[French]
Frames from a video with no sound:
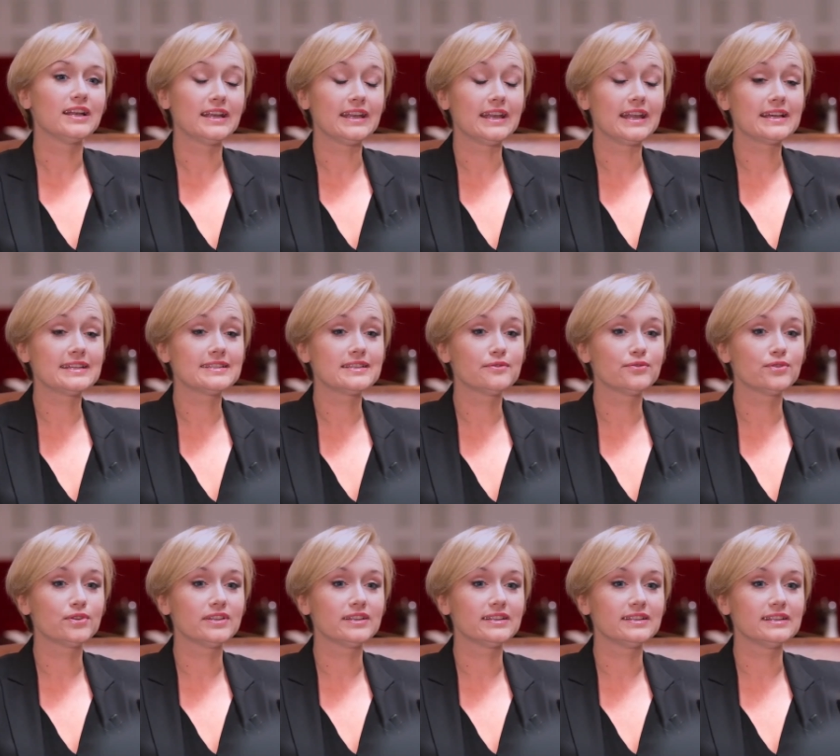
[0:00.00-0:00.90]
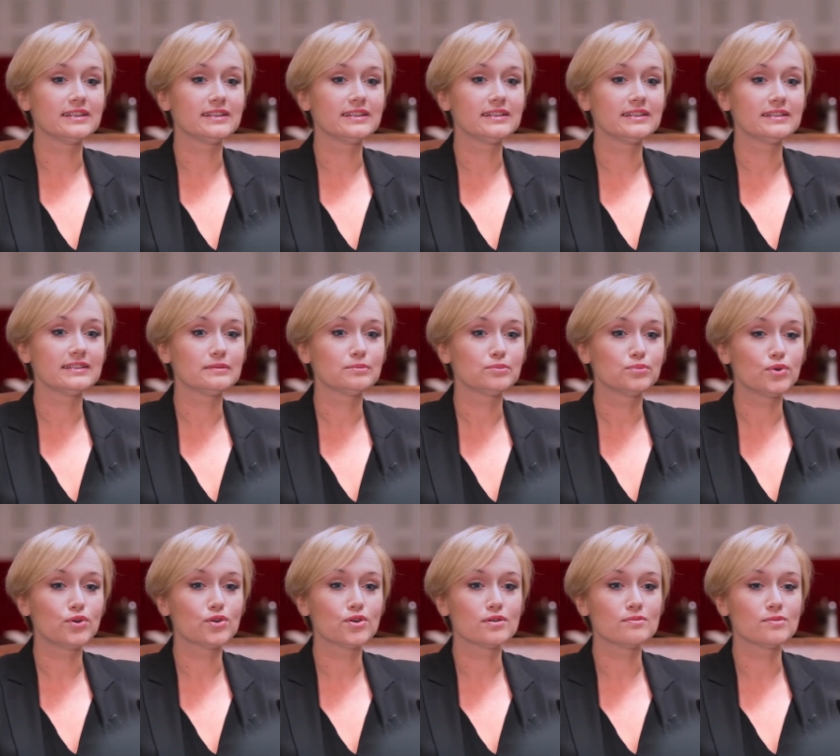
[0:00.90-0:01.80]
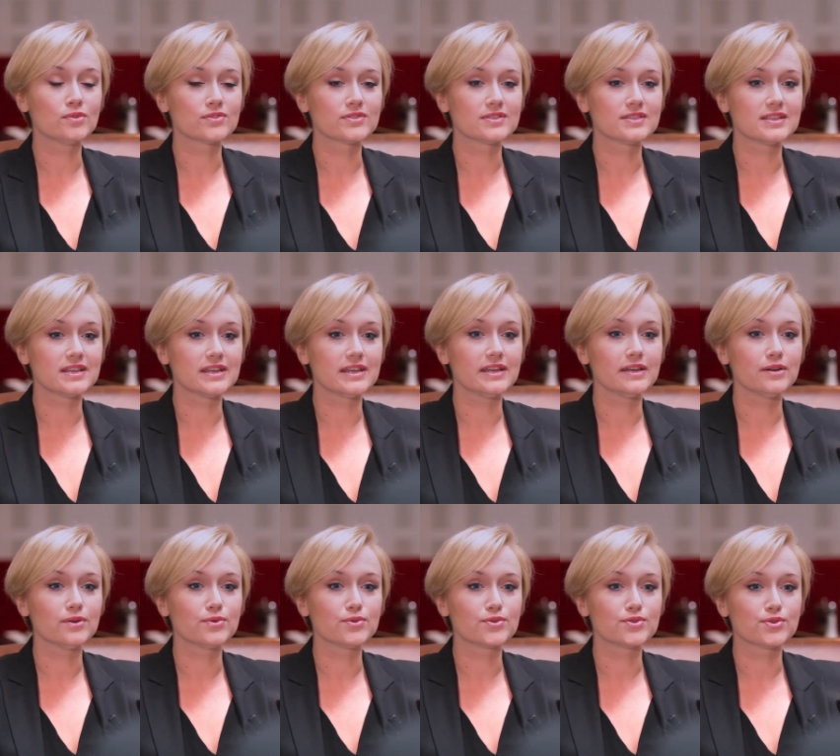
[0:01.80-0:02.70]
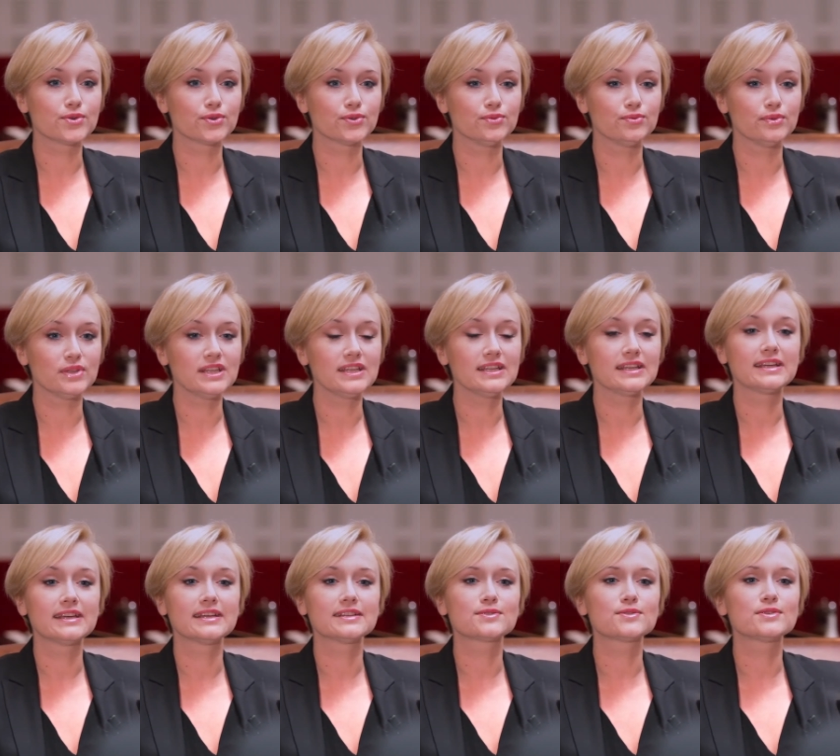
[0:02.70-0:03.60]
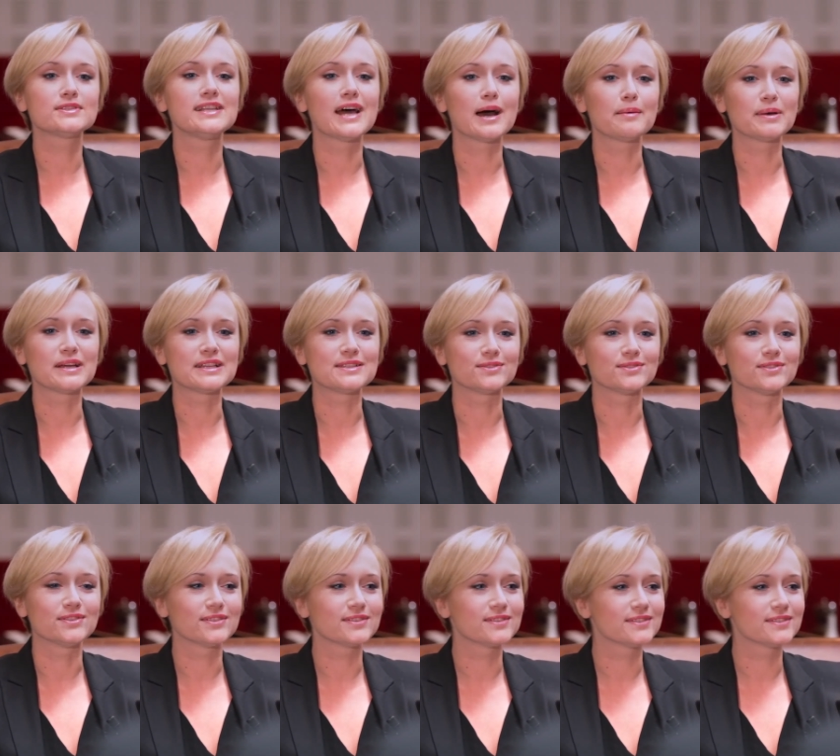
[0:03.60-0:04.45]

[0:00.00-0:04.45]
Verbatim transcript: la SFETD, pour commencer, aujourd'hui, qu'est-ce que cela représente